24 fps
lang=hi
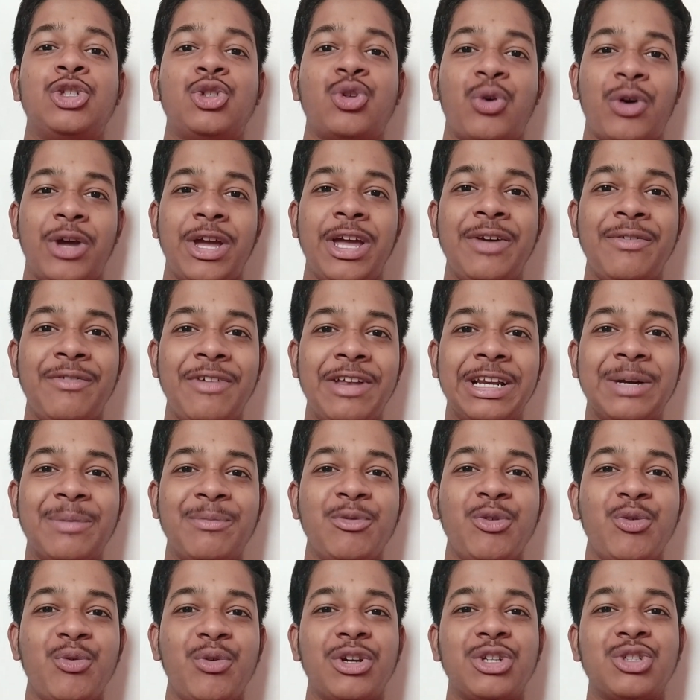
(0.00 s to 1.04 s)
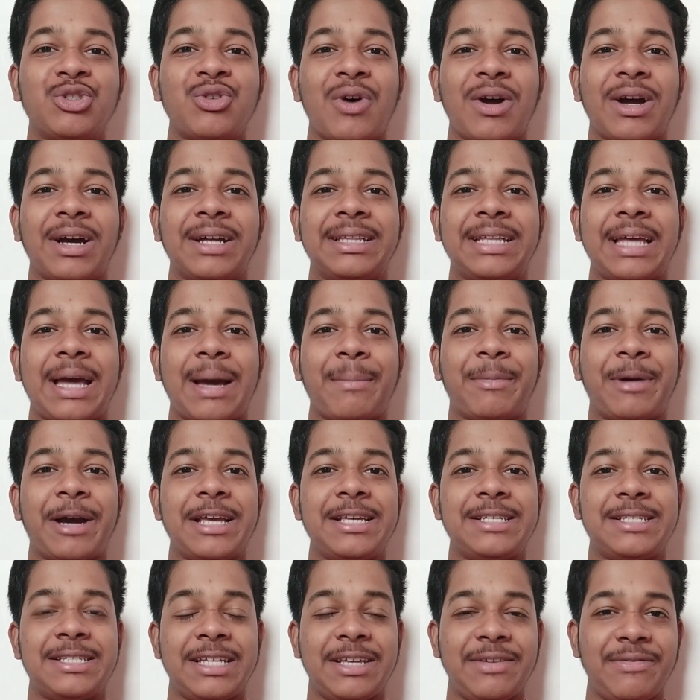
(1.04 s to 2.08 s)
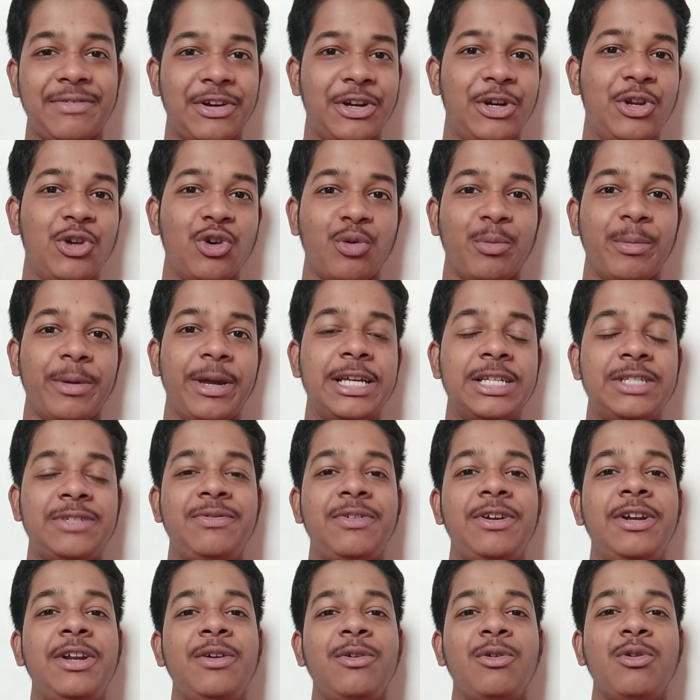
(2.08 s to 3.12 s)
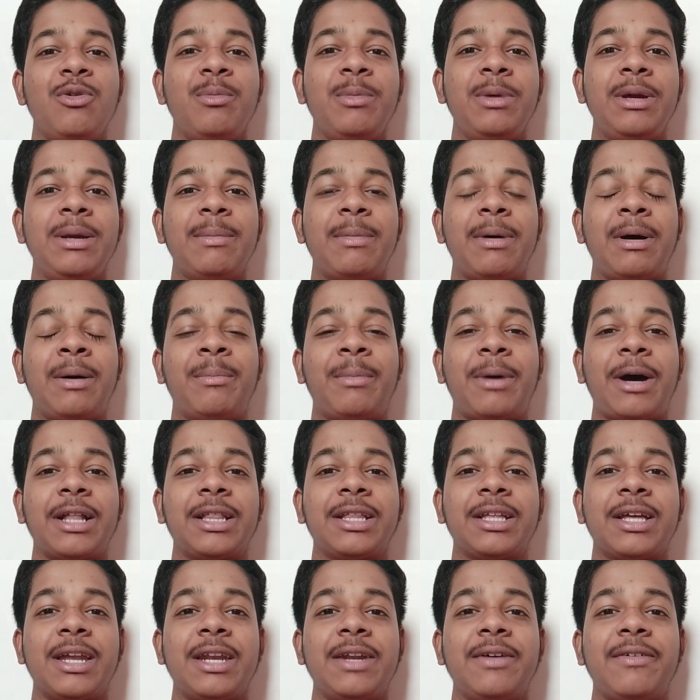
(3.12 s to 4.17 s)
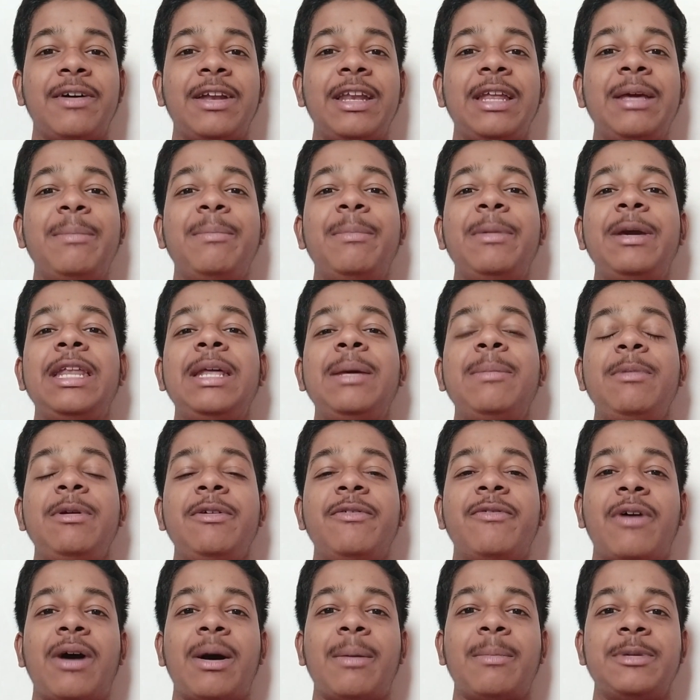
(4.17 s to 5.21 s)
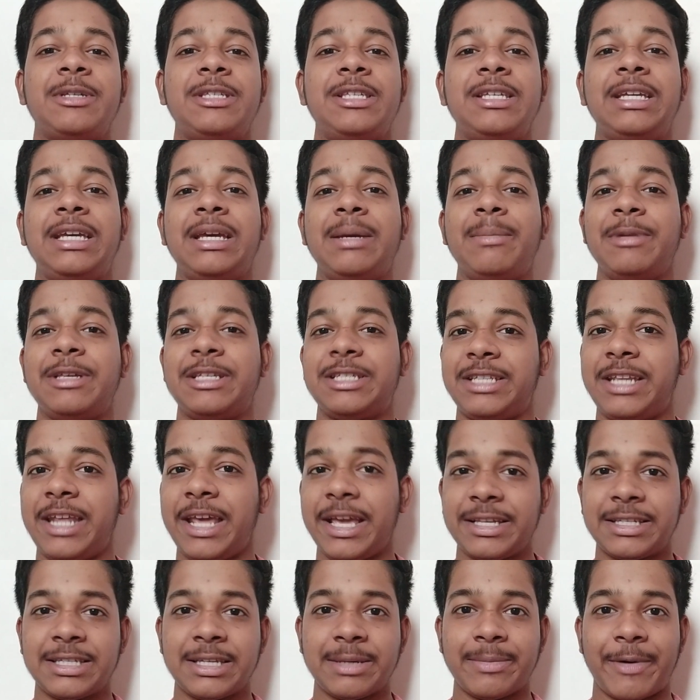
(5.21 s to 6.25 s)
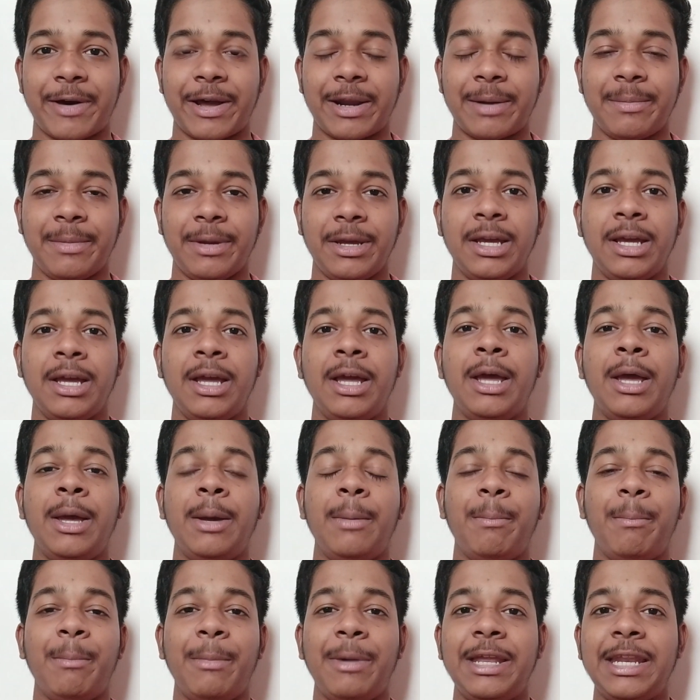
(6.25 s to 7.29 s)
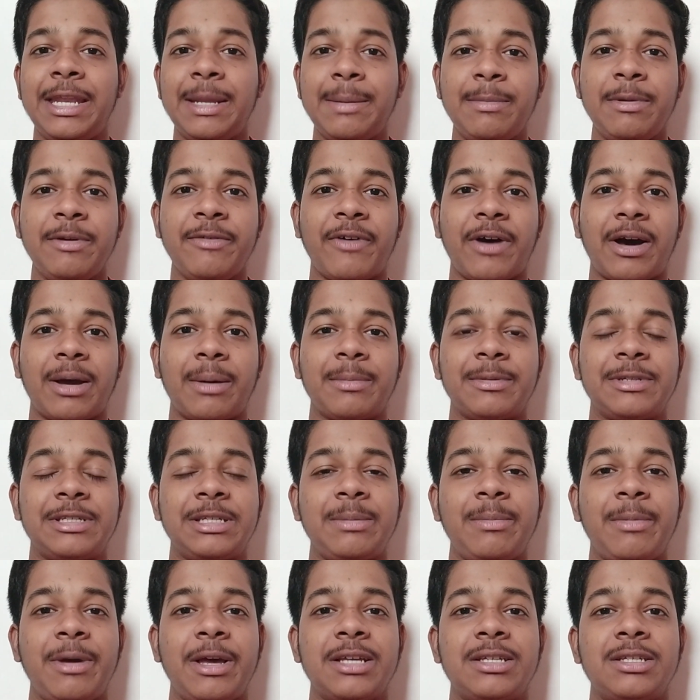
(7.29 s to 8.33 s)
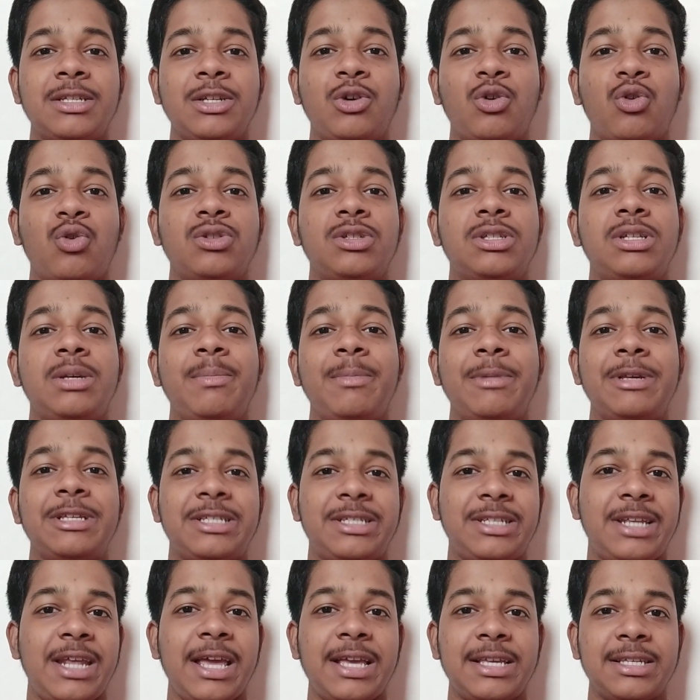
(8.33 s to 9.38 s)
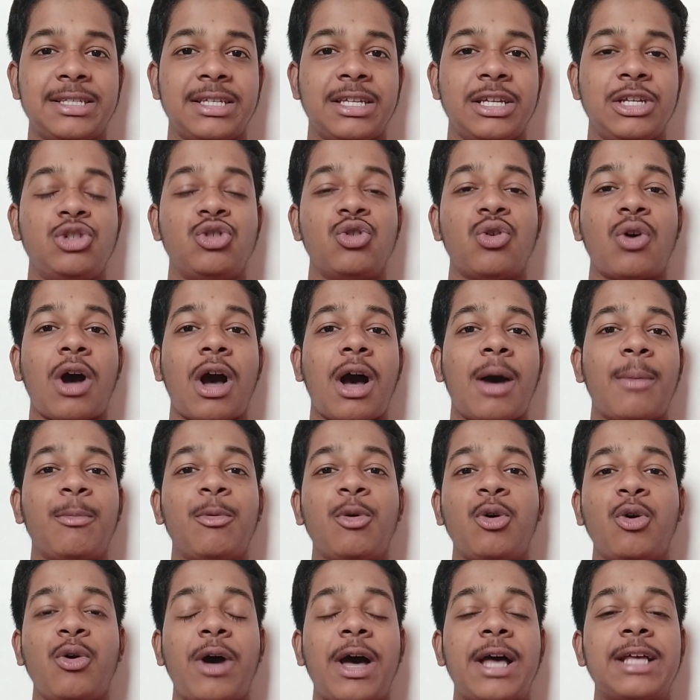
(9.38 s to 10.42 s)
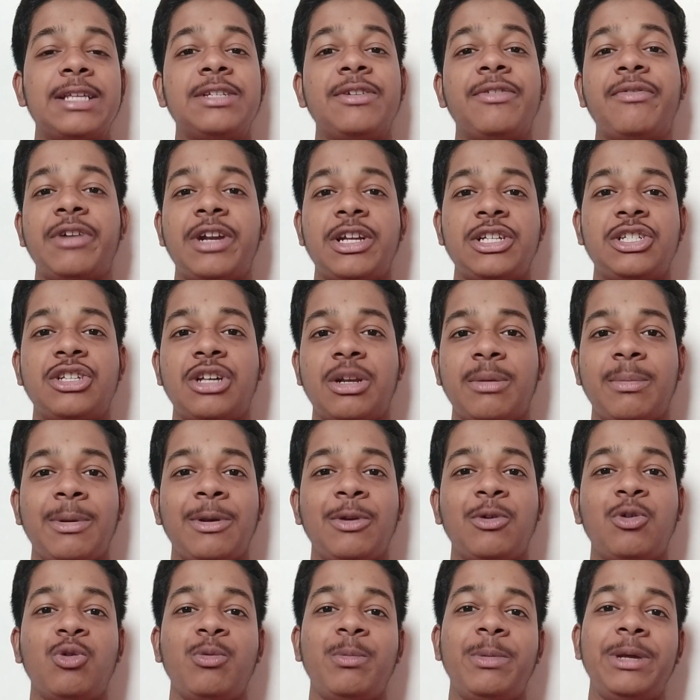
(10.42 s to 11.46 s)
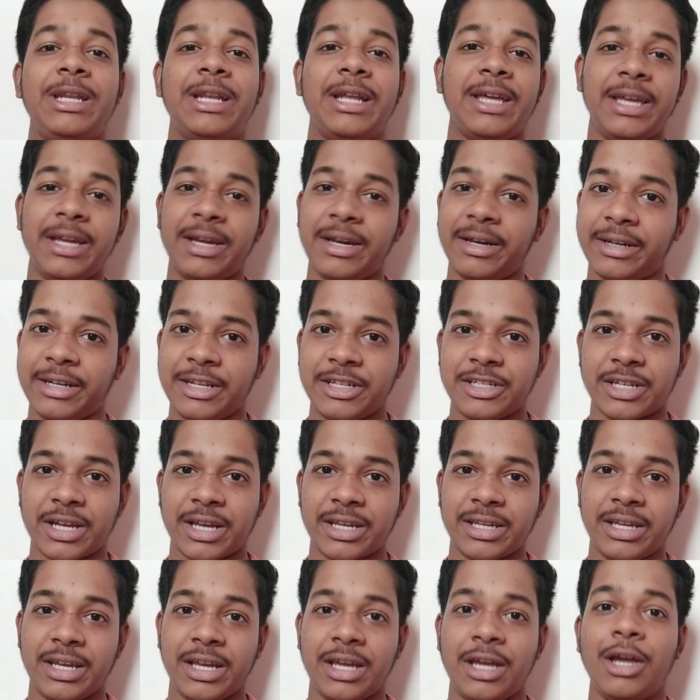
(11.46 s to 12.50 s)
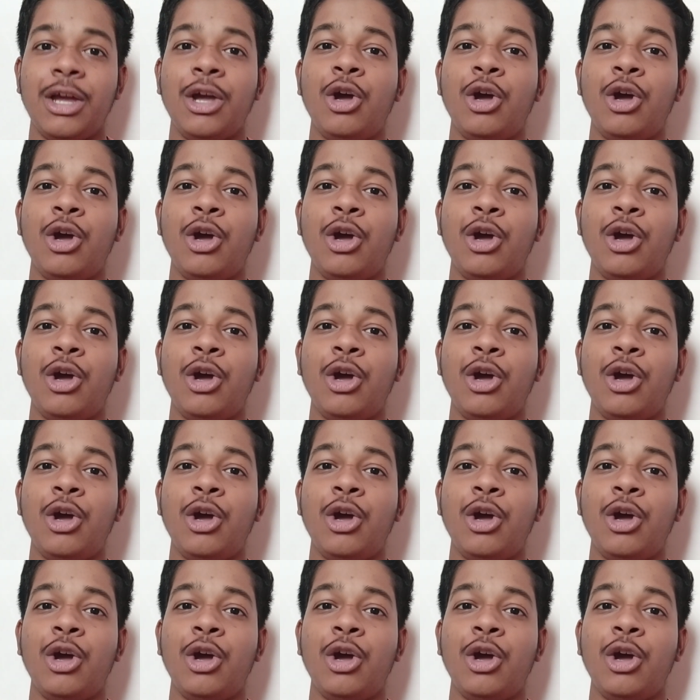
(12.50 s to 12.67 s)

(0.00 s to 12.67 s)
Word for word: सो हे वेलकम व्यूअर स्वागत है आपका इस नई वीडियो में इस वीडियो में हम बात करने वाले मेरे भी फार्मेसी के मिस्टेक्स के बारे में मैंने भी फार्मेसी में ऐसी कौन सी मिस्टेक्स की जो आपको एज अ फ्रेशर बिल्कुल भी नहीं करनी चाहिए